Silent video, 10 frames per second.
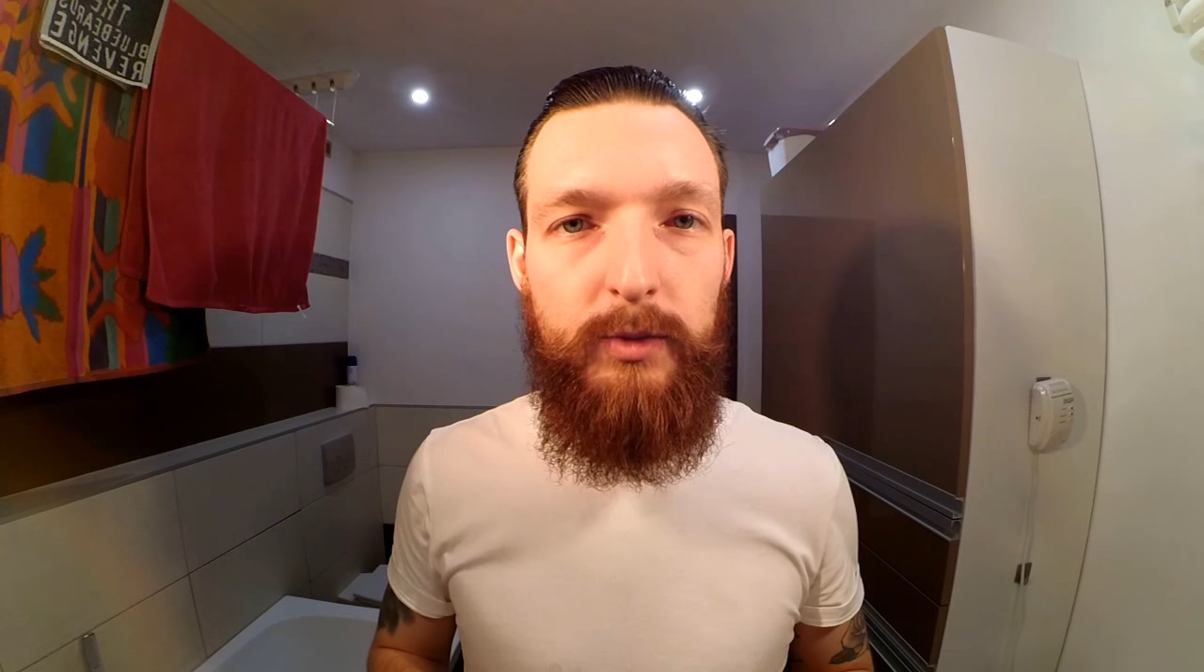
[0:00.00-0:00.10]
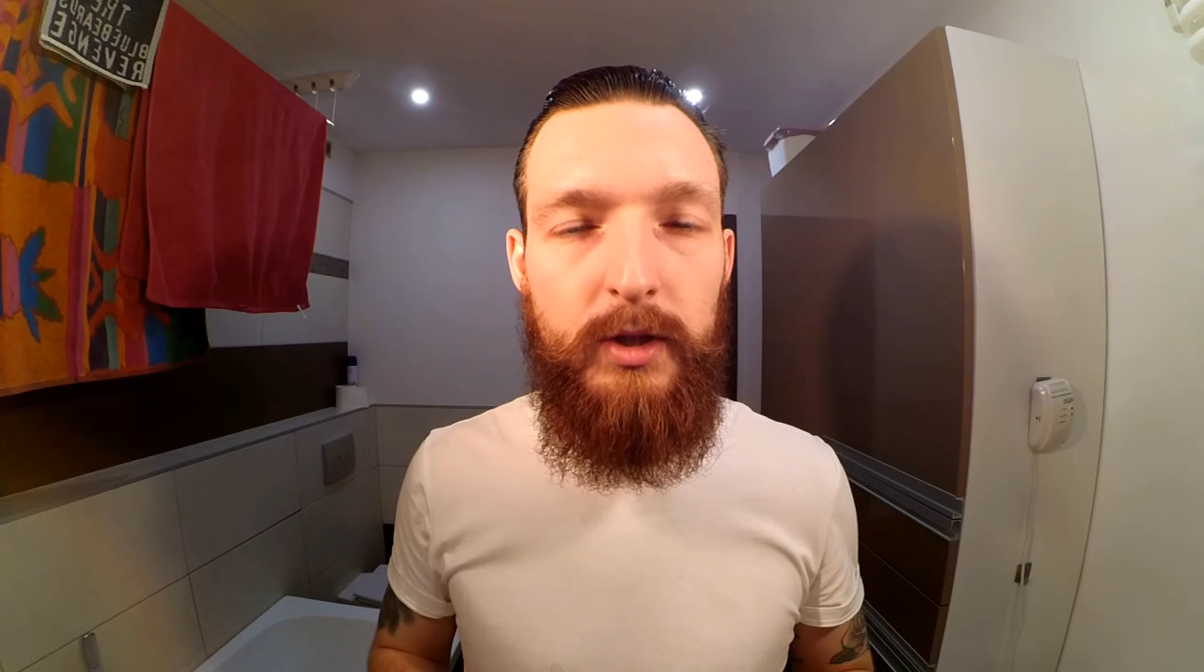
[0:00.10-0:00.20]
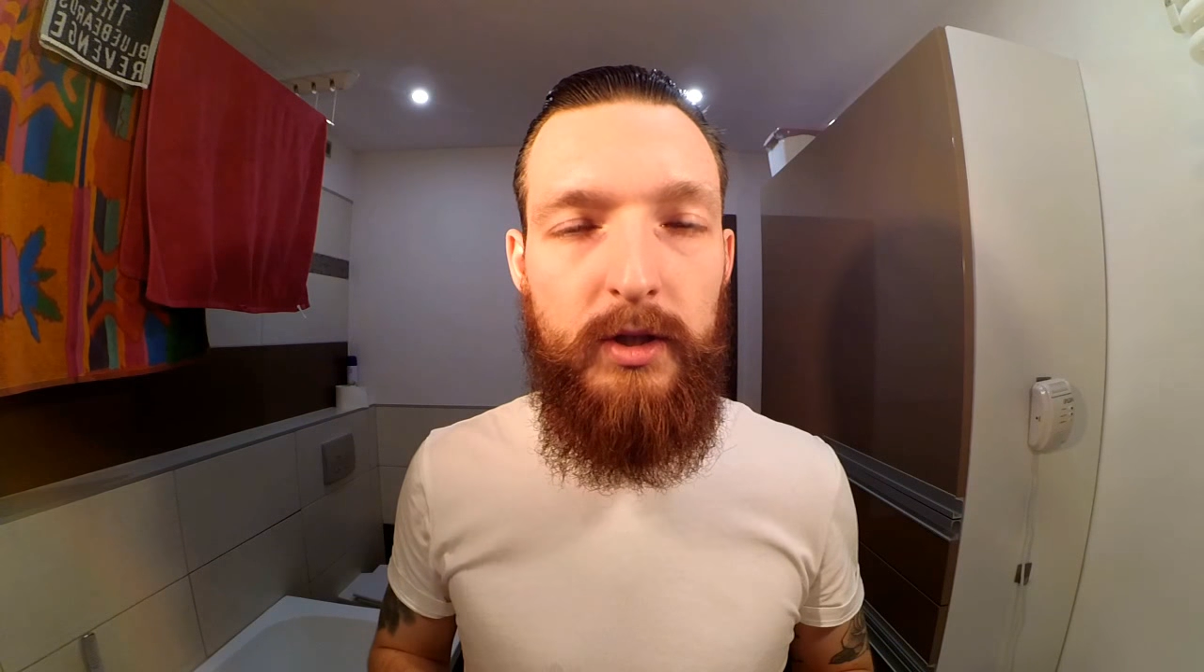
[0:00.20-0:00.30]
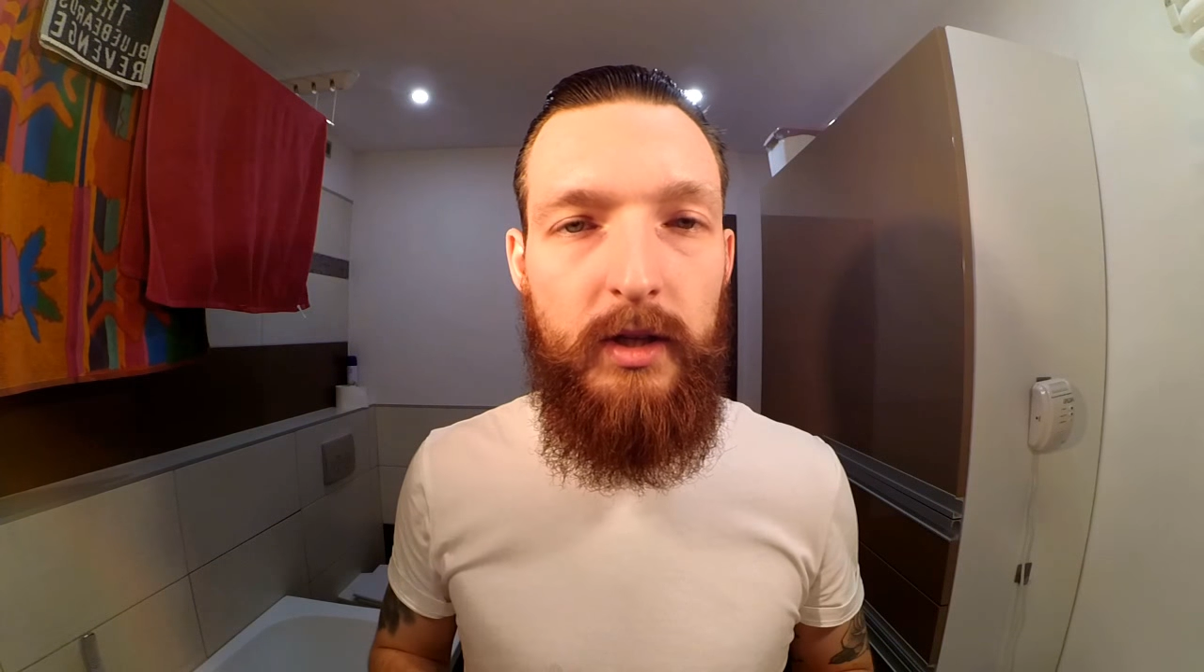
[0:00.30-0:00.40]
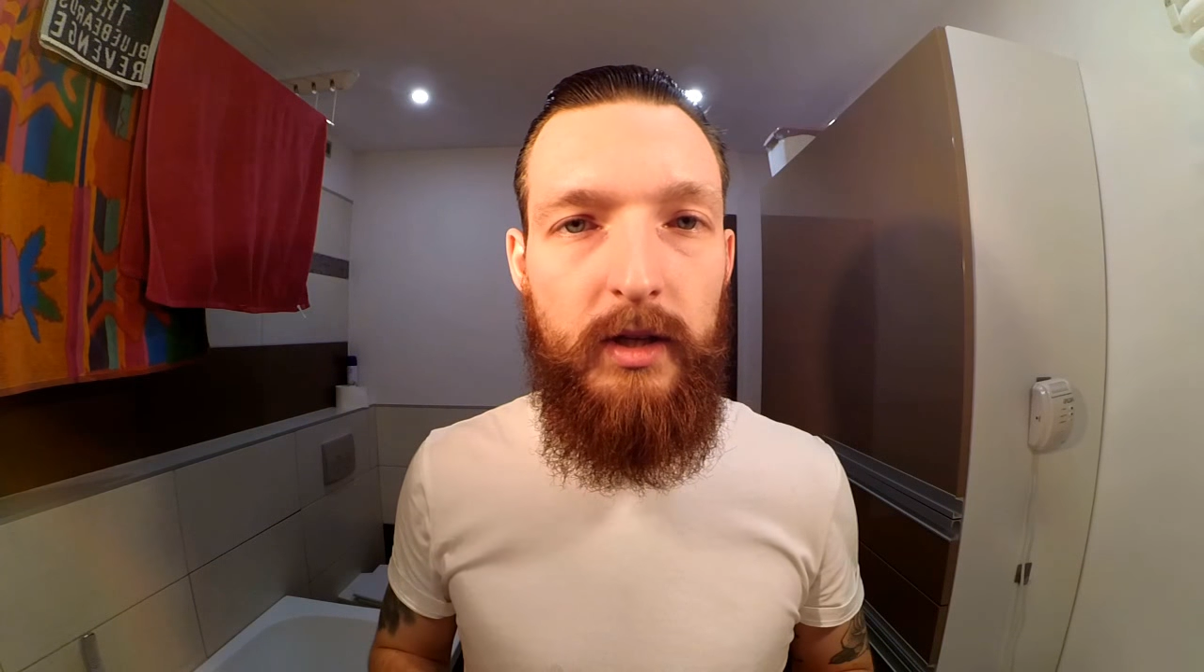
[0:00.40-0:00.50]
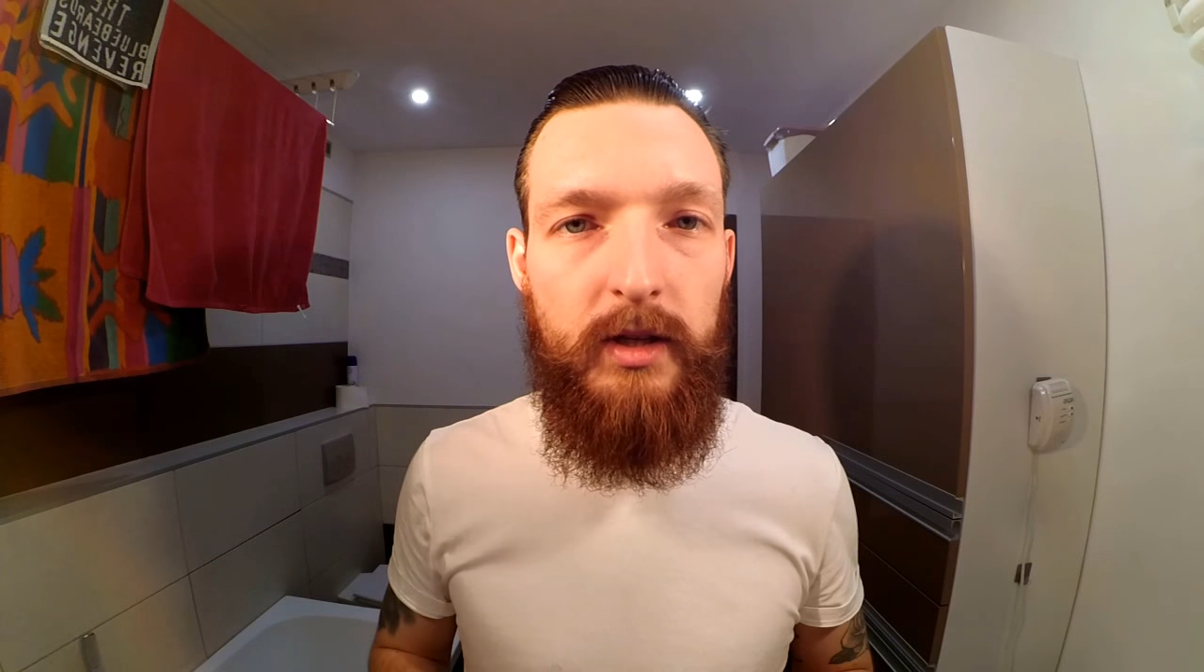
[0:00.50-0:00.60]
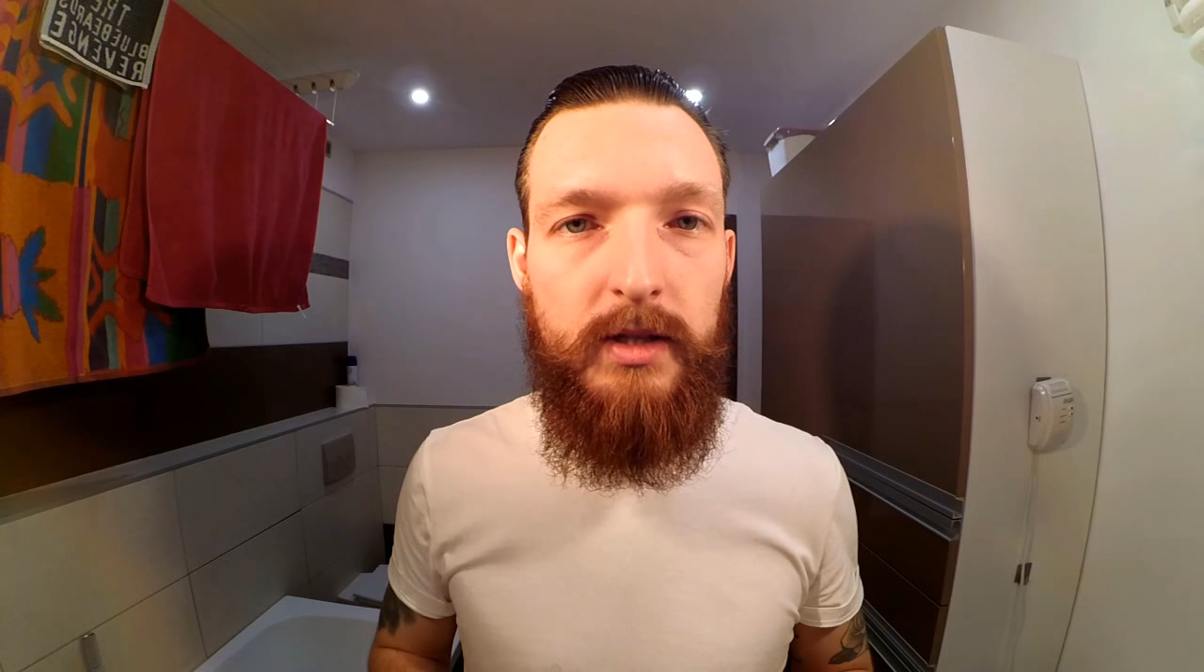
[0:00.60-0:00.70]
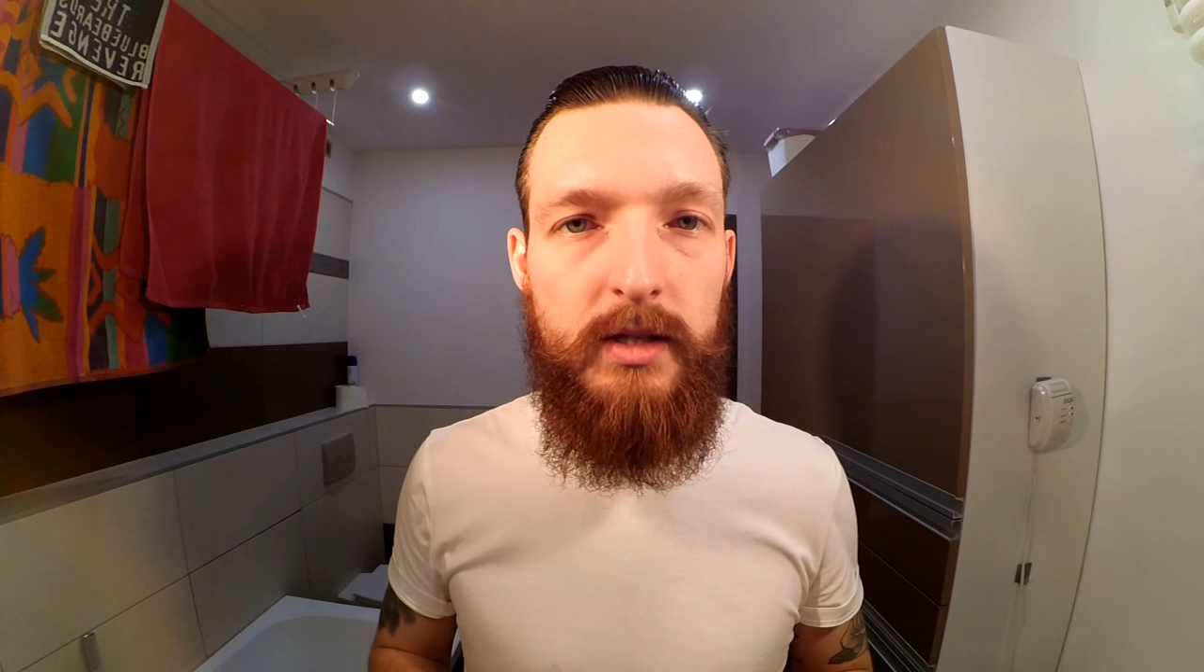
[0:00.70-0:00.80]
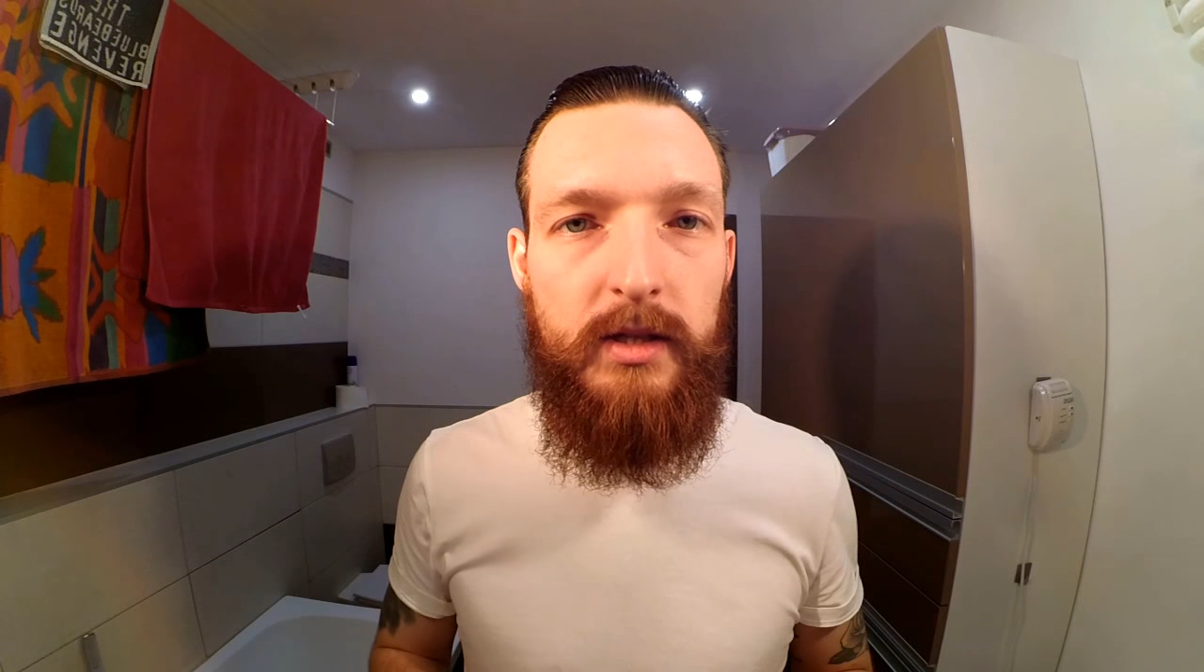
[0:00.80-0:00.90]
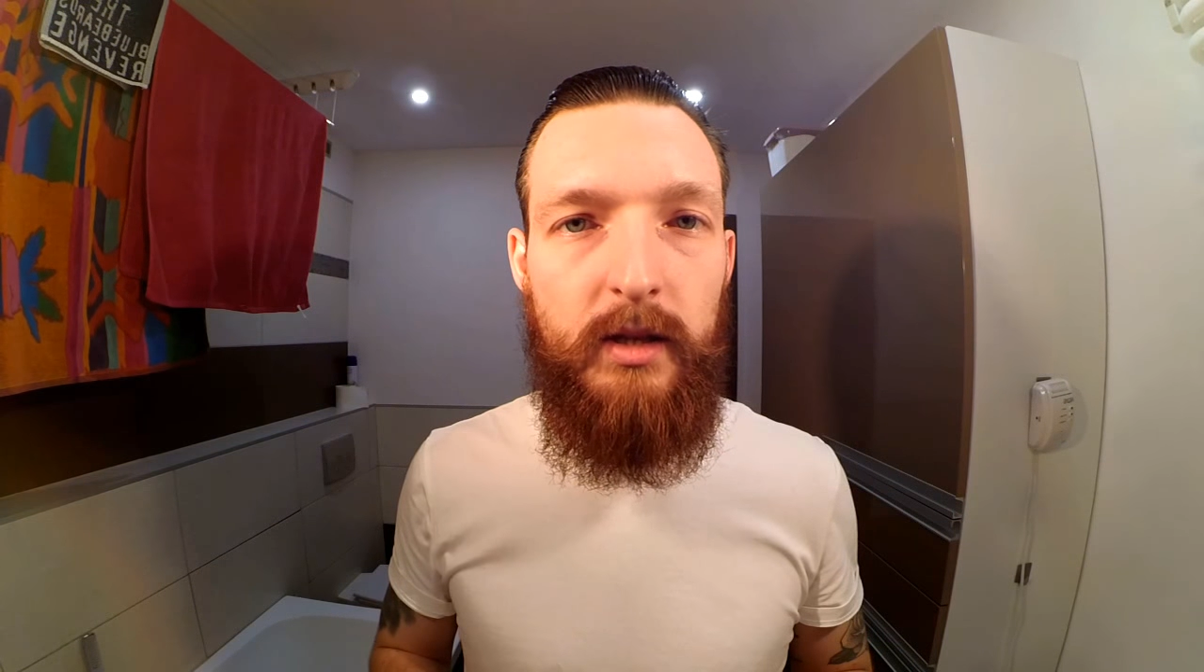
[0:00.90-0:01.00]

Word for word: przeczytania recenzji